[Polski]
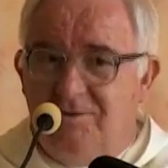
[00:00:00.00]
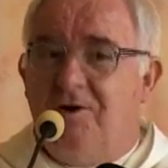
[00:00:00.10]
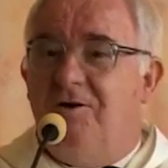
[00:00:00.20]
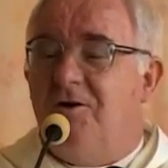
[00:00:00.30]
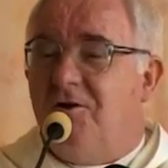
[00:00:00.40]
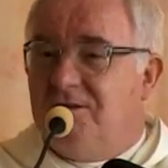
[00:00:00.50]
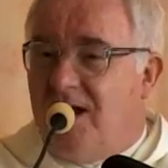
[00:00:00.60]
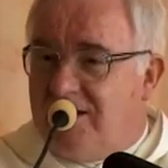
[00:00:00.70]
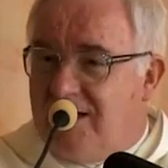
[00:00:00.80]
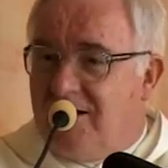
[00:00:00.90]

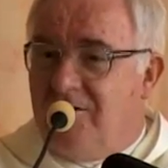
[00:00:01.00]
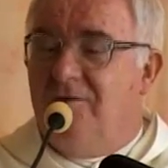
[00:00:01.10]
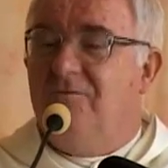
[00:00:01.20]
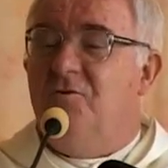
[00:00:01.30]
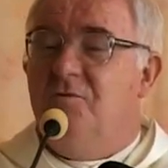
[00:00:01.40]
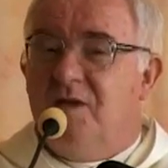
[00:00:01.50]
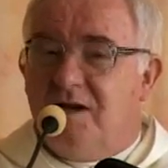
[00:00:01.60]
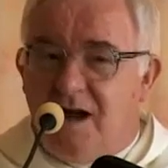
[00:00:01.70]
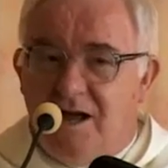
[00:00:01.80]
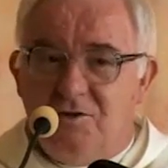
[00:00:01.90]
doglądania go w
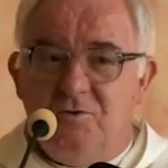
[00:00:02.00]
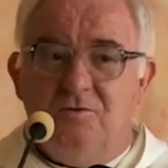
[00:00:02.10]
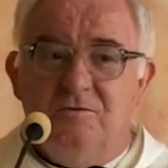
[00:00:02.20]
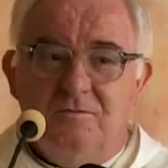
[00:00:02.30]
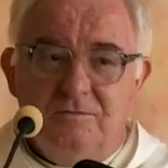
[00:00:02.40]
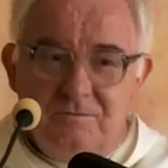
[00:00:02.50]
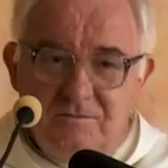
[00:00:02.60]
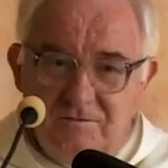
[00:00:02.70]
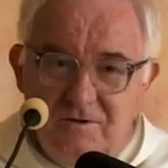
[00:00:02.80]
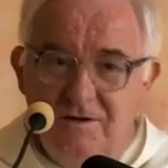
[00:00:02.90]
umieraniu,
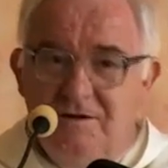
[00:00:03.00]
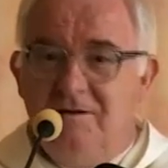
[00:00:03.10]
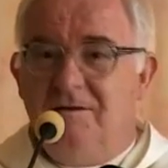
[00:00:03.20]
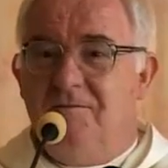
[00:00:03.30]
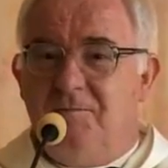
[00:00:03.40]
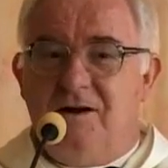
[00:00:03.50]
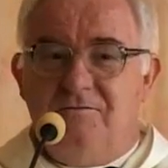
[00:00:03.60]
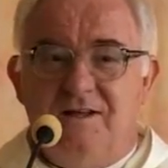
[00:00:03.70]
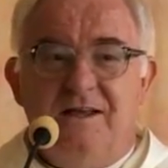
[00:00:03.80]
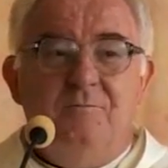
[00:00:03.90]

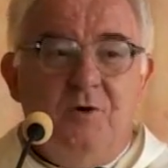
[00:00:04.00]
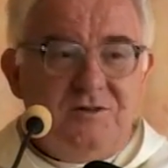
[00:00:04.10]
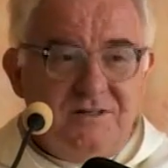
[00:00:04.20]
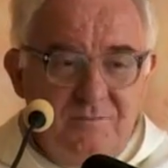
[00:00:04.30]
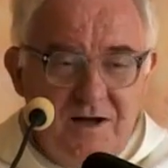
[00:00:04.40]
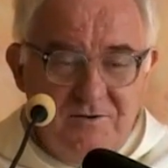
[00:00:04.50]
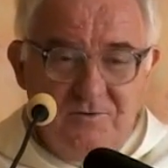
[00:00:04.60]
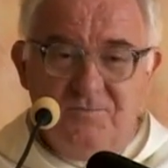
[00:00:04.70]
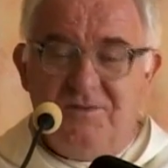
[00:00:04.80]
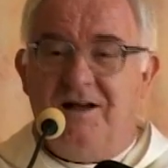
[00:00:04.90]
prawda? I pogrzebaniu.
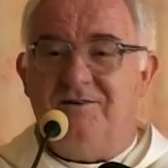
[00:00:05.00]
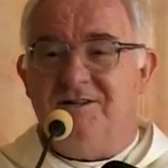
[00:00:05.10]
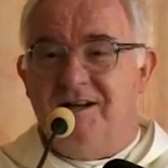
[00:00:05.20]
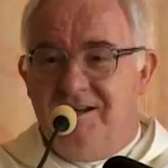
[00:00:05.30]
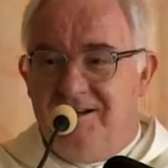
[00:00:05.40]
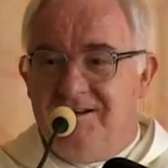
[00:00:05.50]
Także